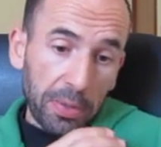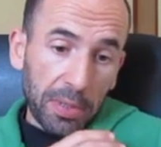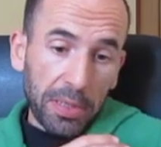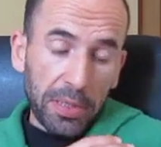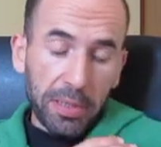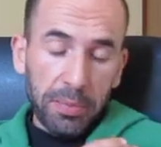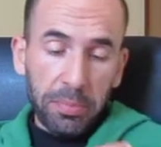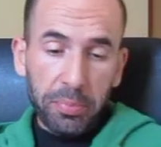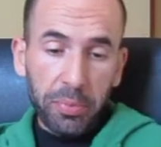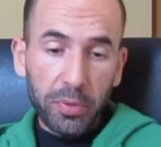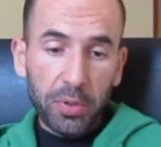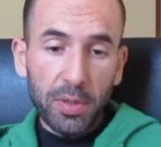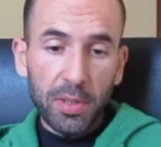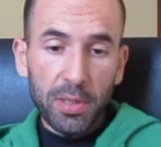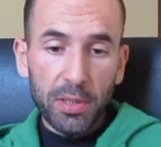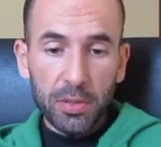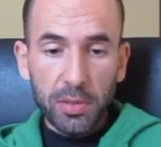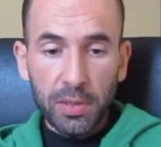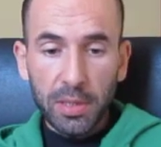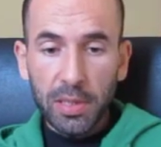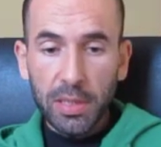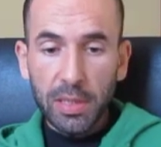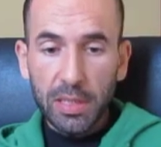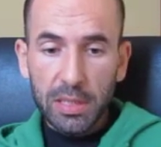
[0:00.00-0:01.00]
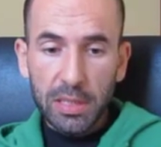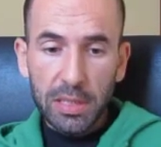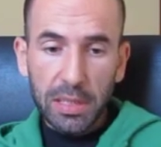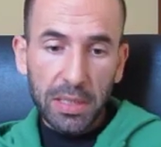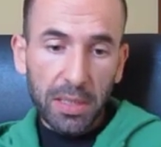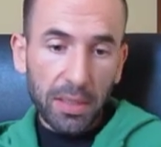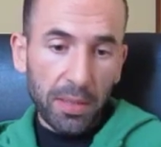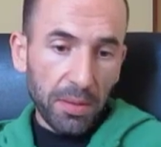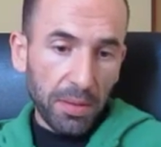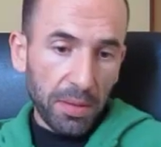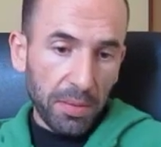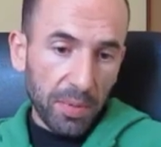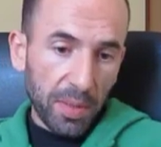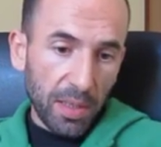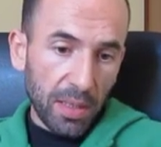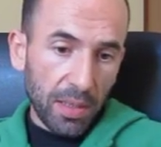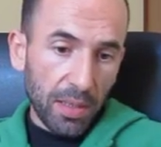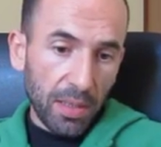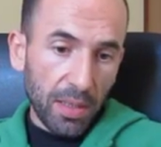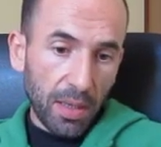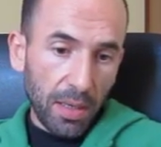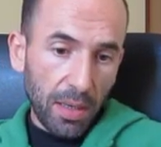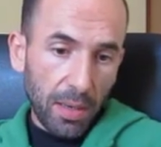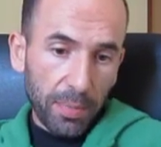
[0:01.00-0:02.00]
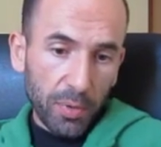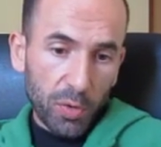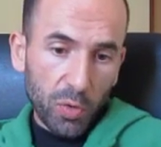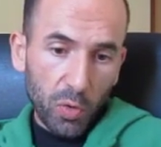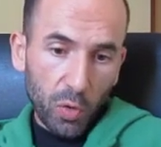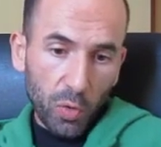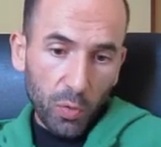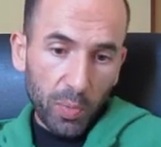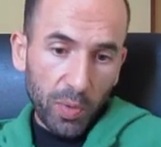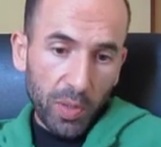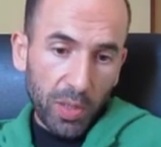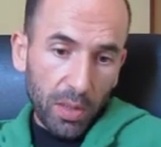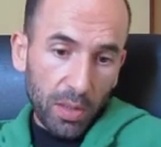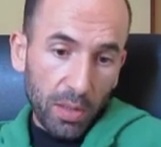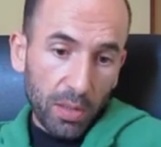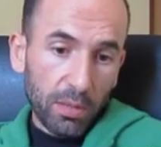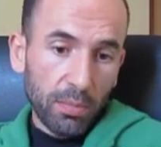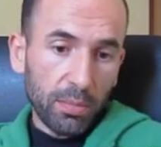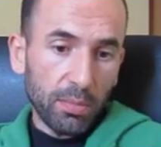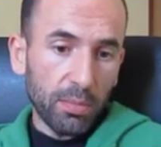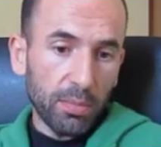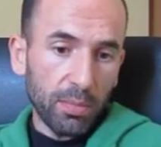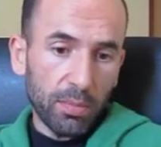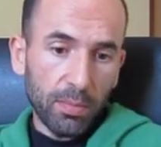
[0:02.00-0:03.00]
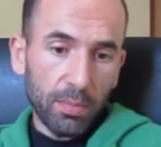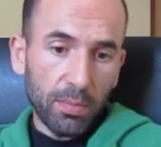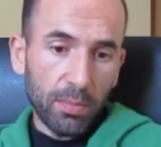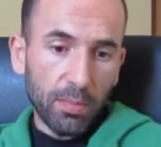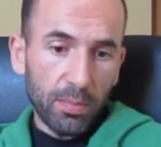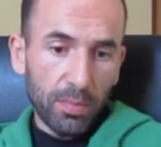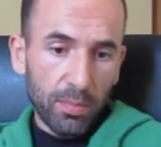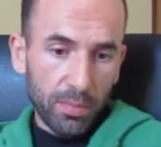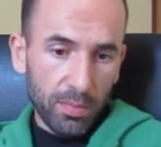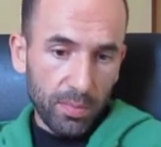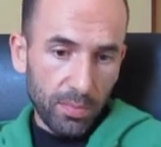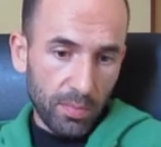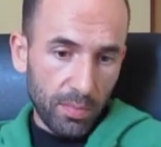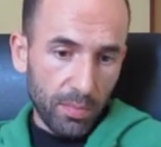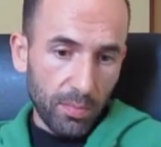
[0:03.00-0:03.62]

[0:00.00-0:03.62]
que por el hecho de que seca debe absorber mm,